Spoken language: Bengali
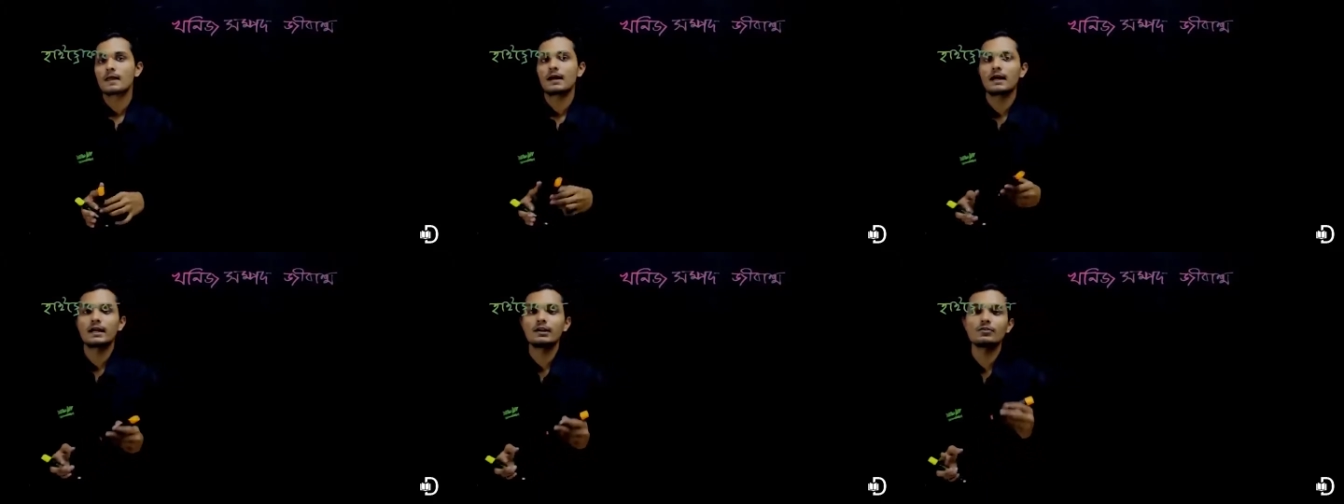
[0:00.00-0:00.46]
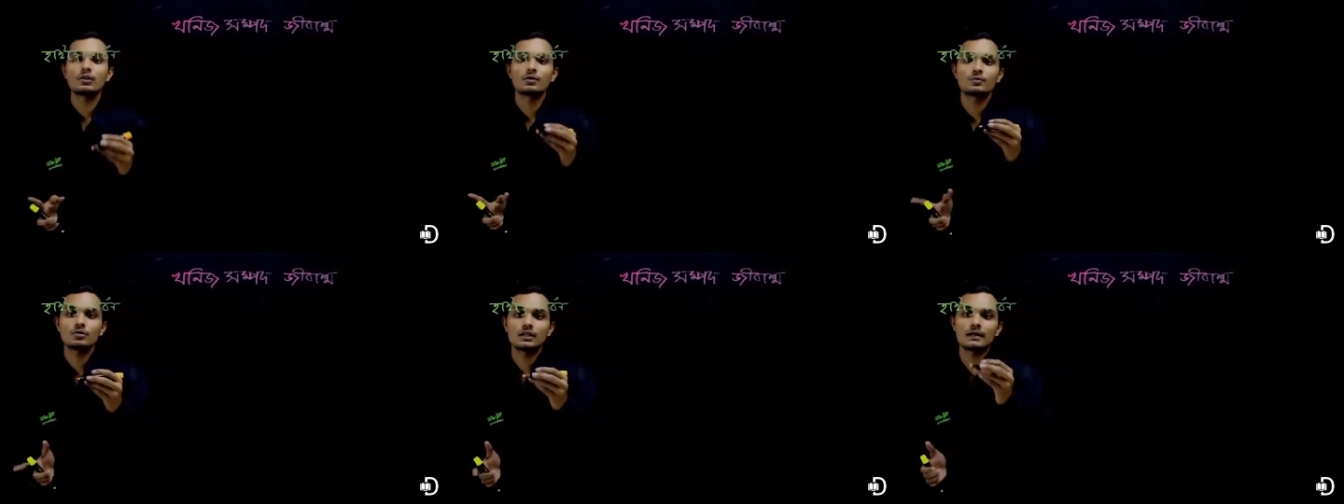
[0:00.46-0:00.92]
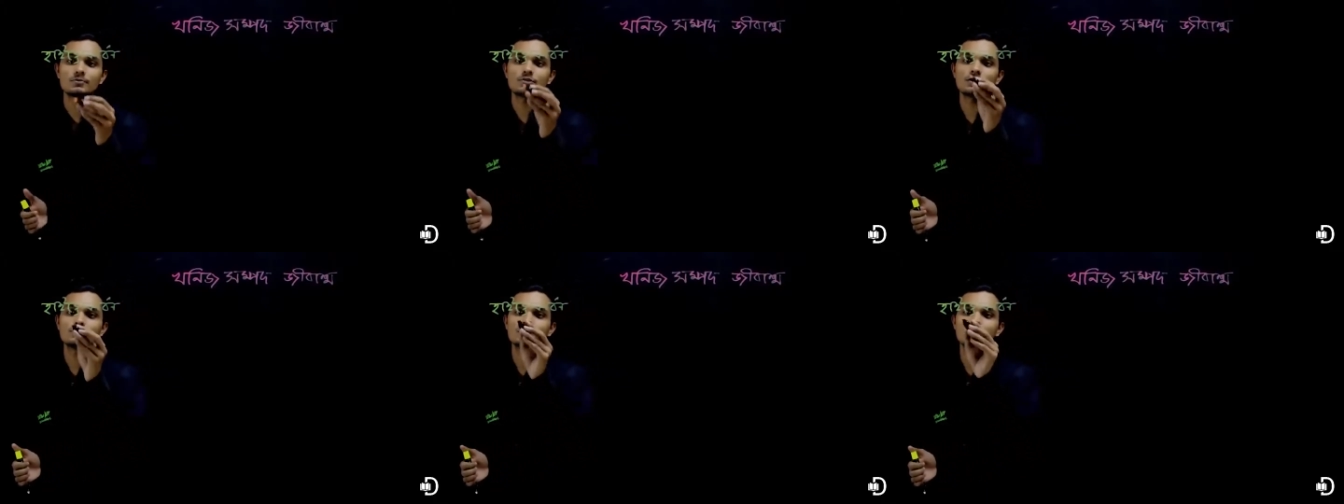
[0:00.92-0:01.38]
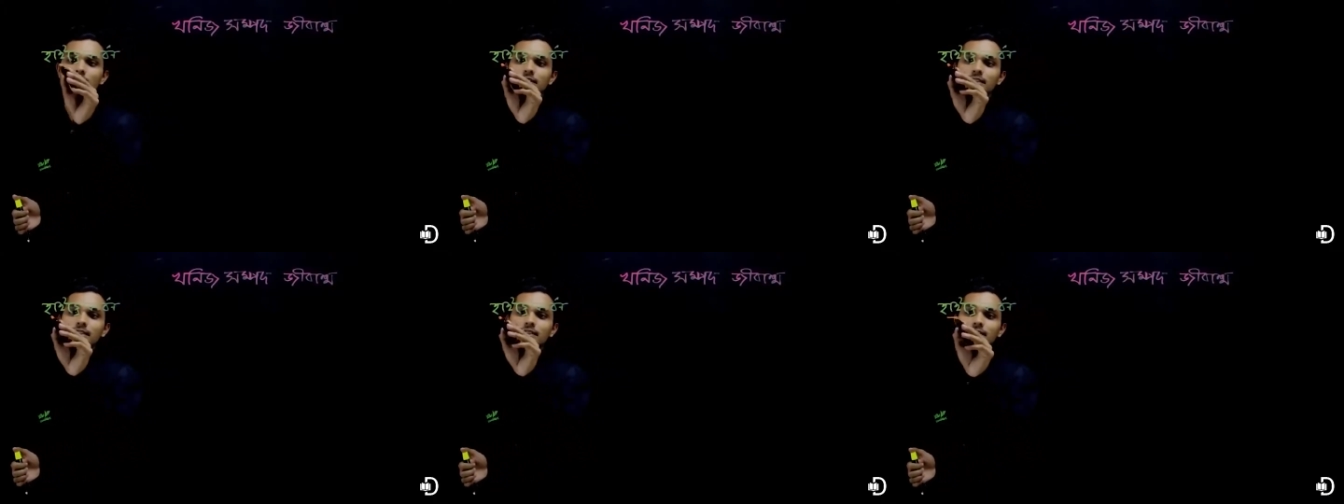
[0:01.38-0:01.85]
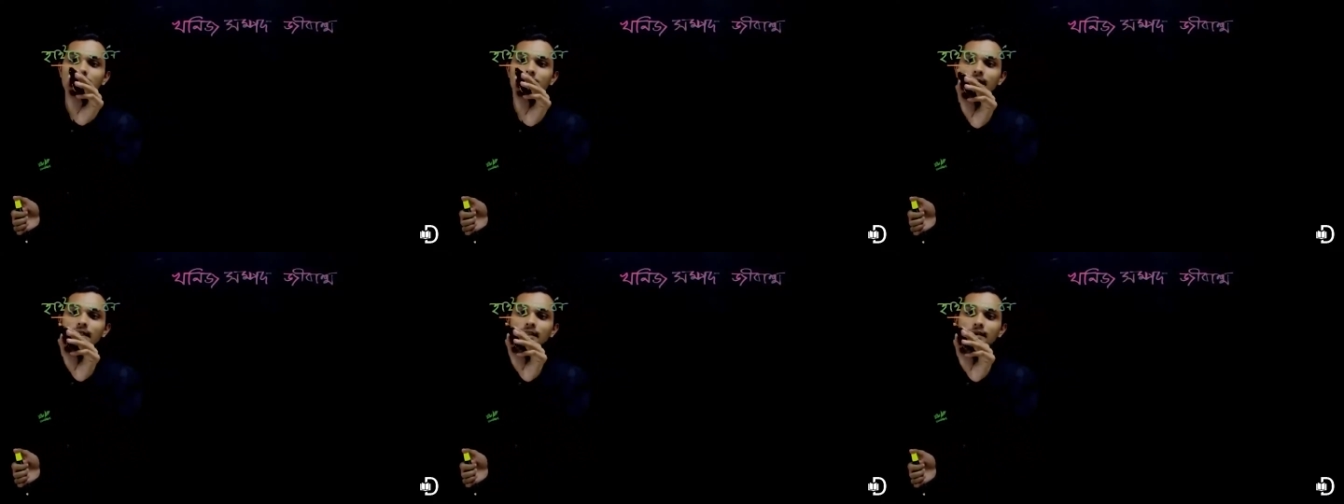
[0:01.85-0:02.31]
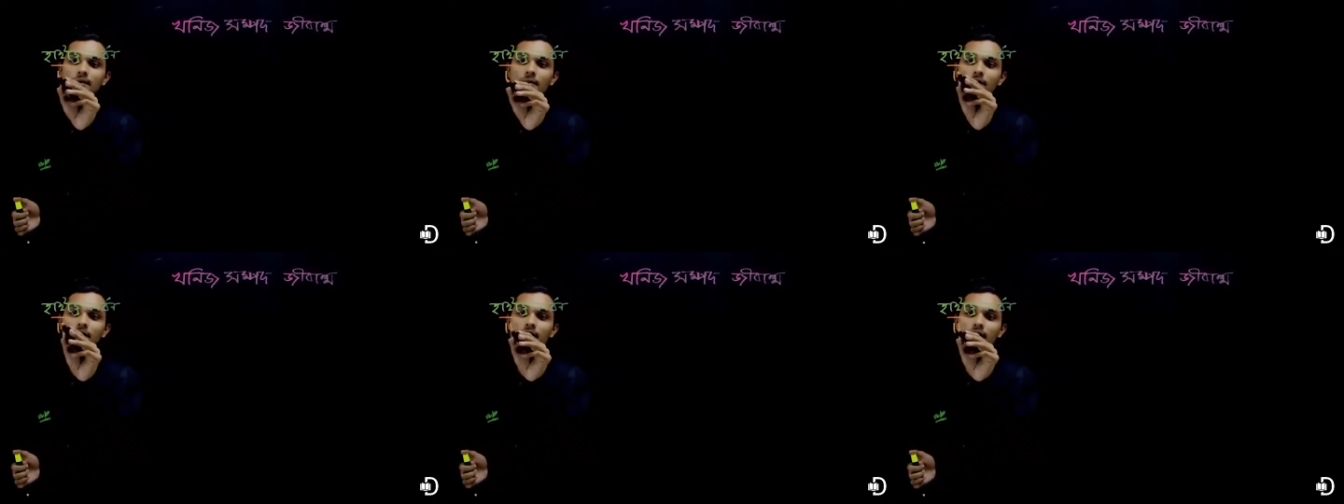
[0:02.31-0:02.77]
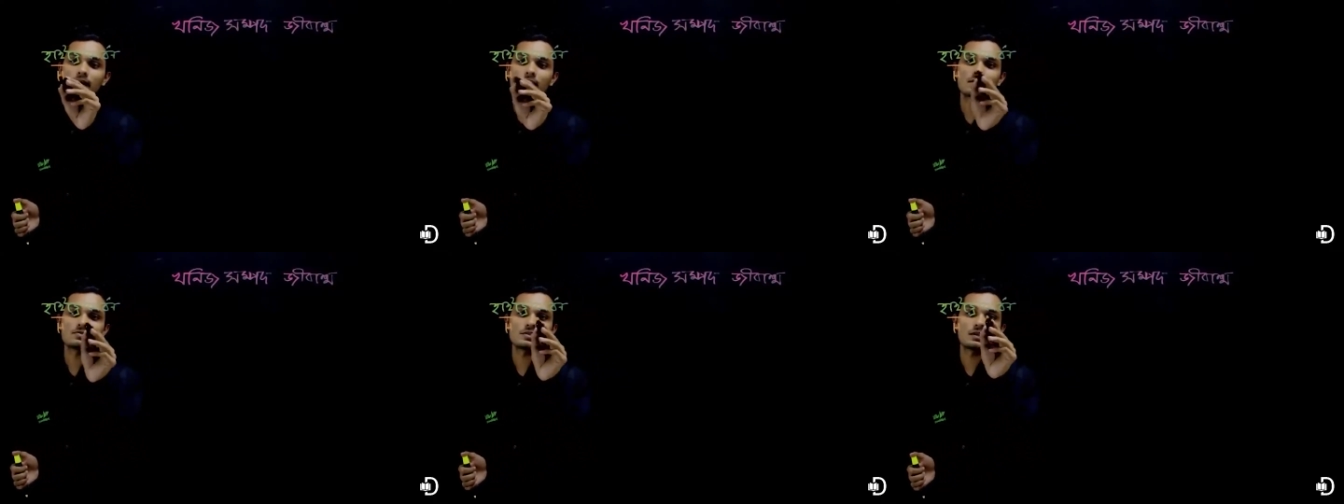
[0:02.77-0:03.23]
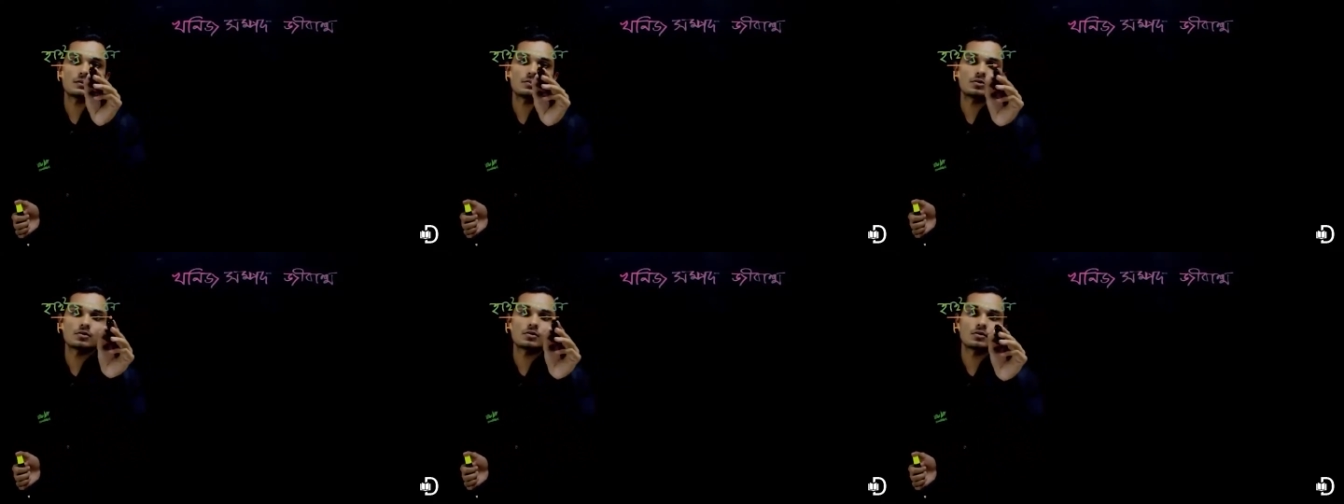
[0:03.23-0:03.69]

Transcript: হাইড্রোকার্বন নাম শুনে বোঝা যাচ্ছে যে এখানে থাকবে হাইড্রোজেন এবং